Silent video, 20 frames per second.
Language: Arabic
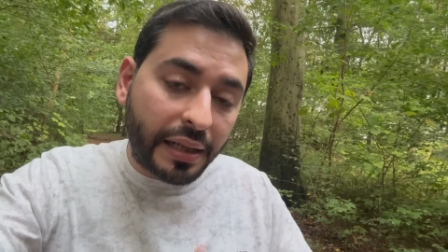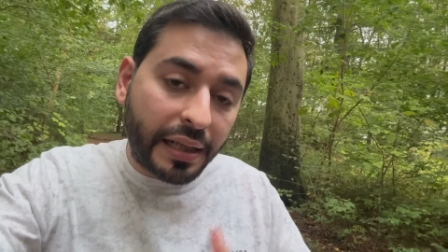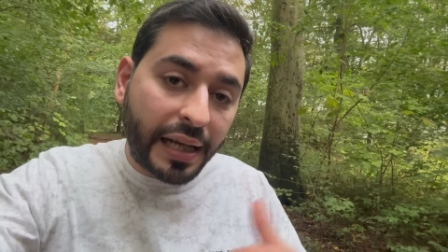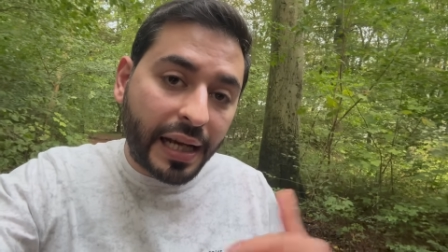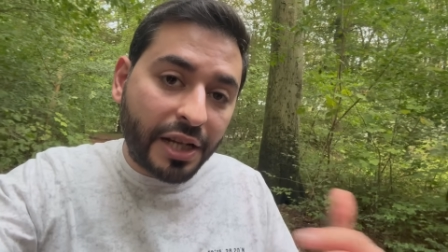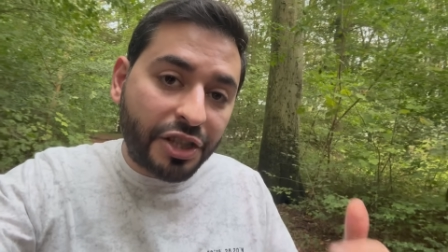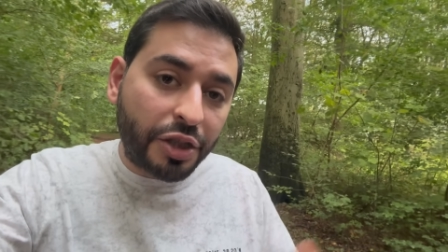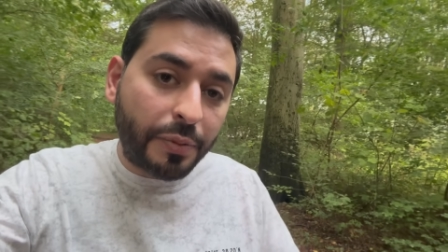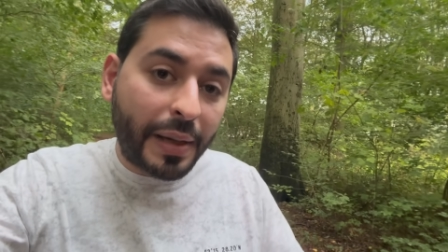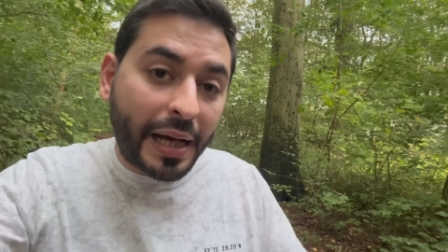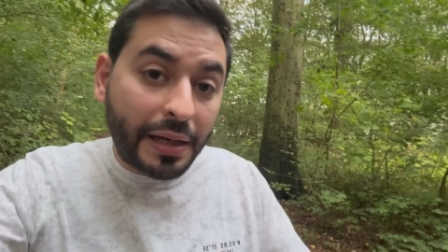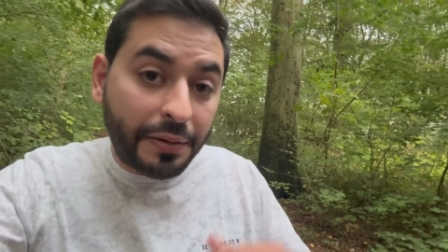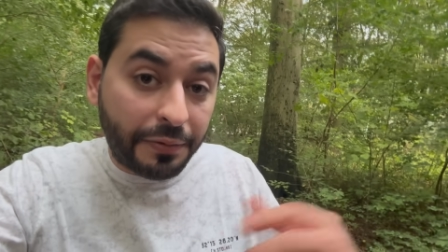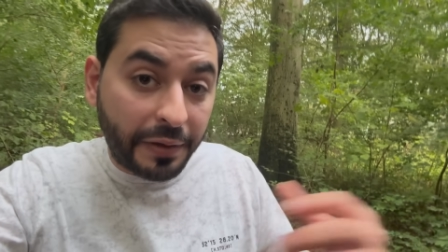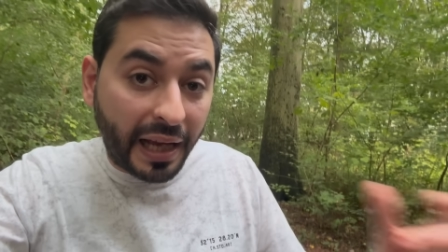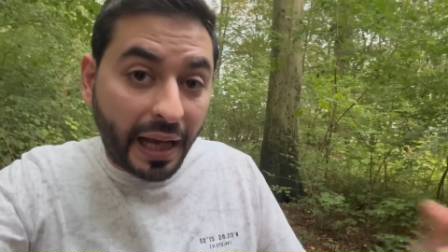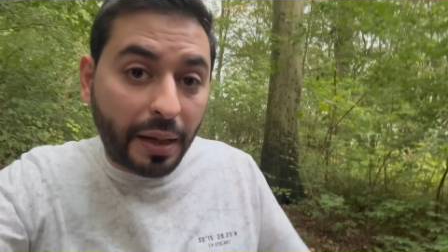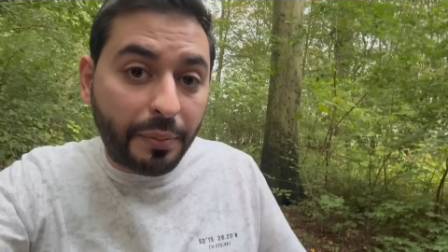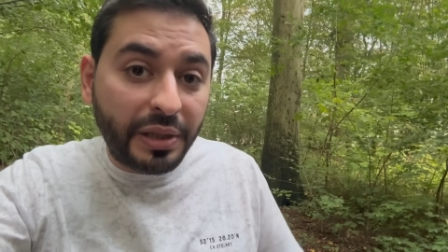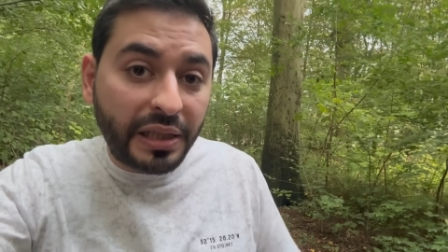يهاجم
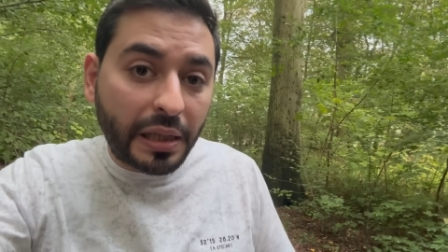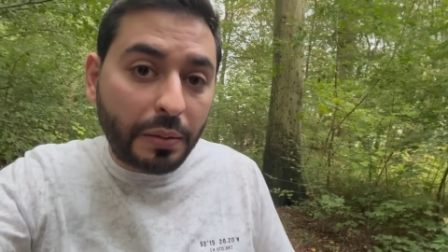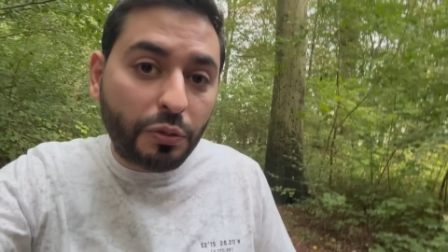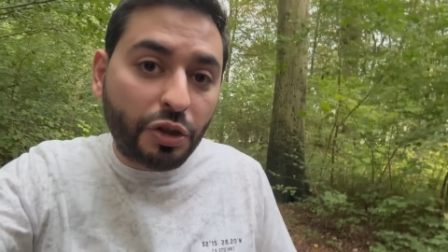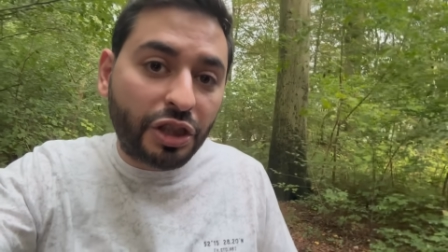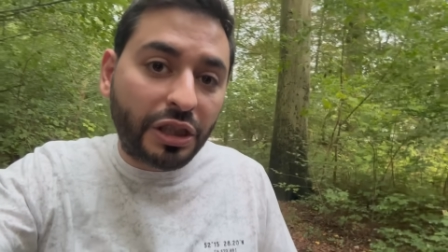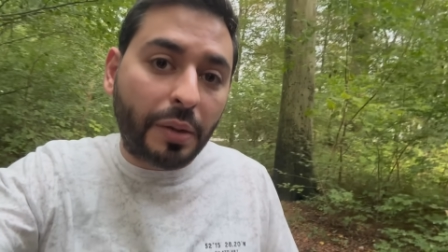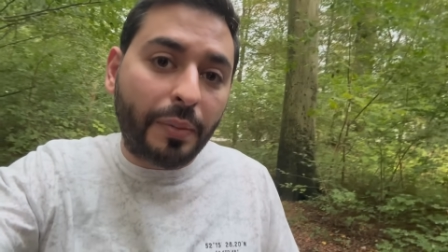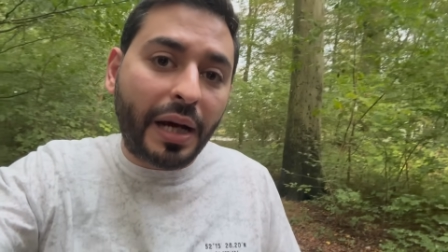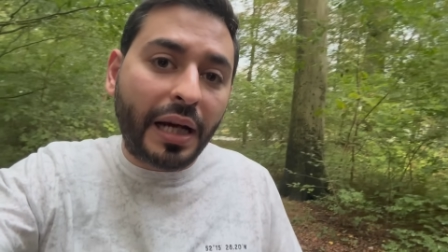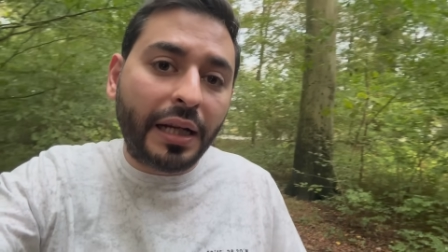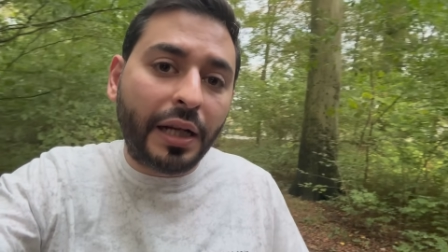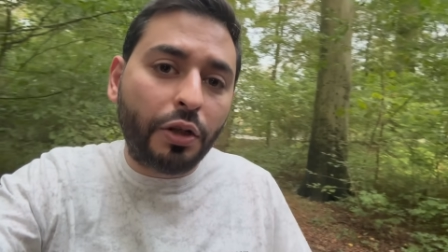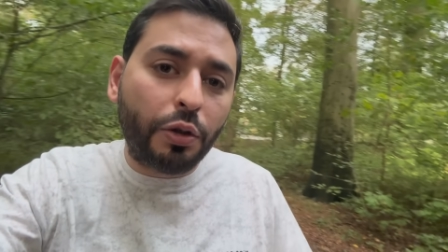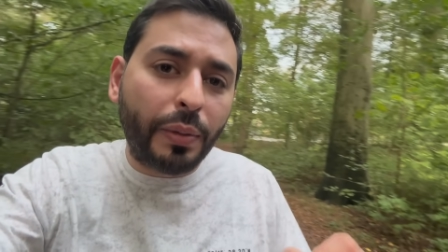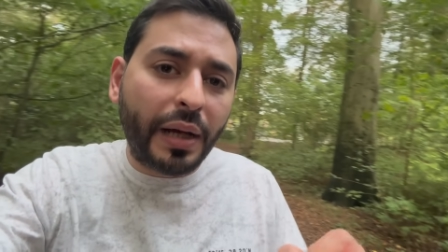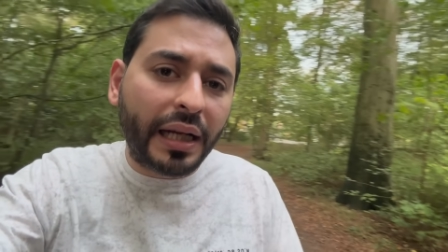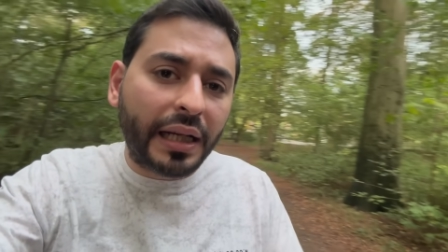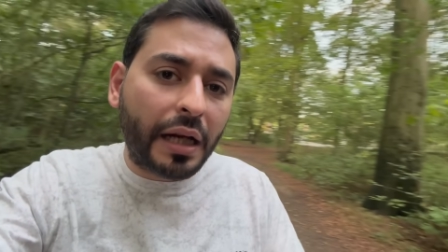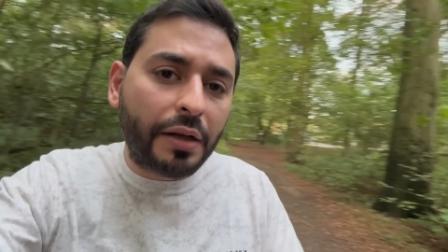هالفئة من المجتمع
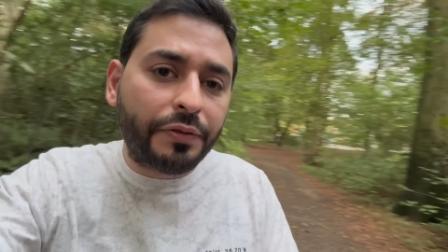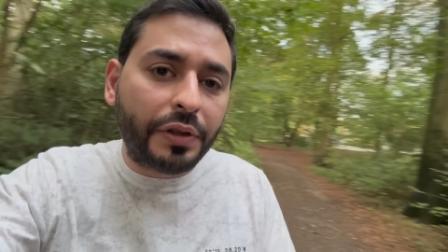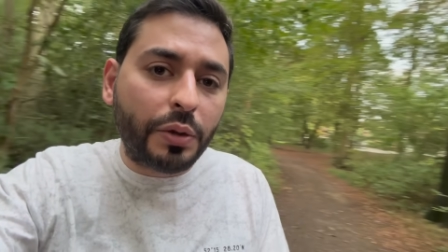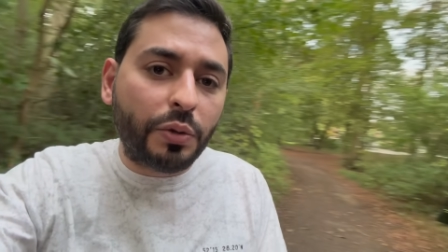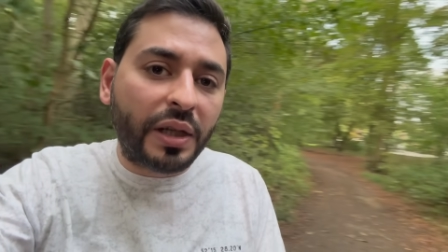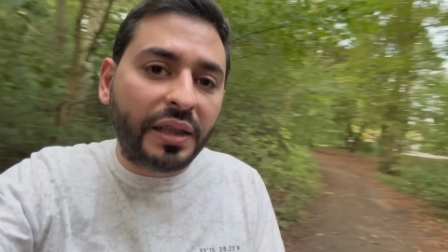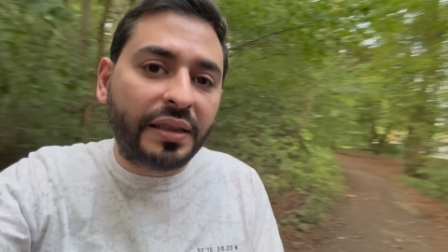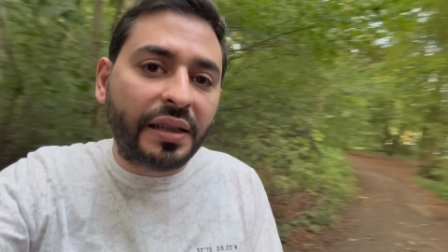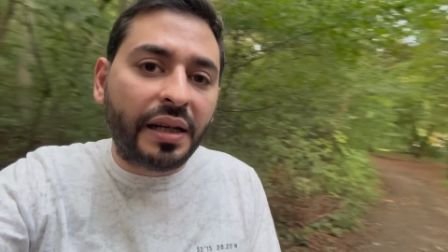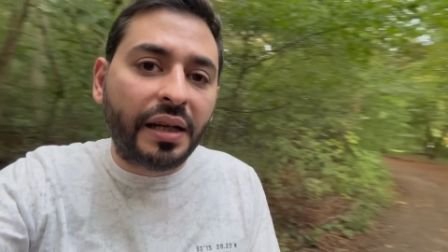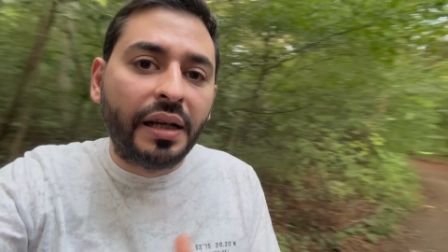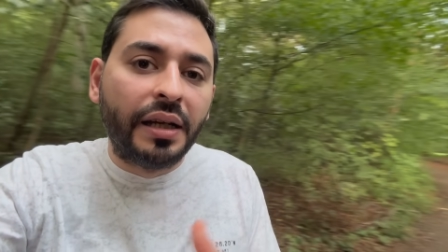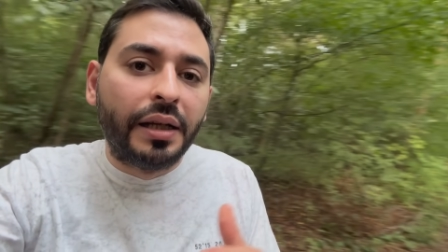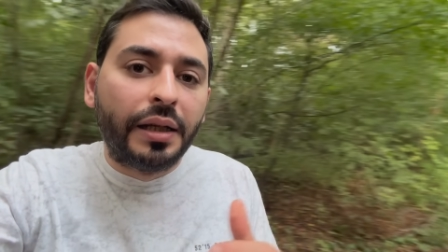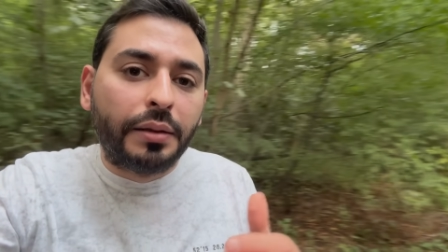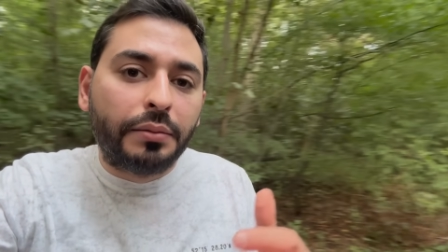لأنه ما كان في وقتها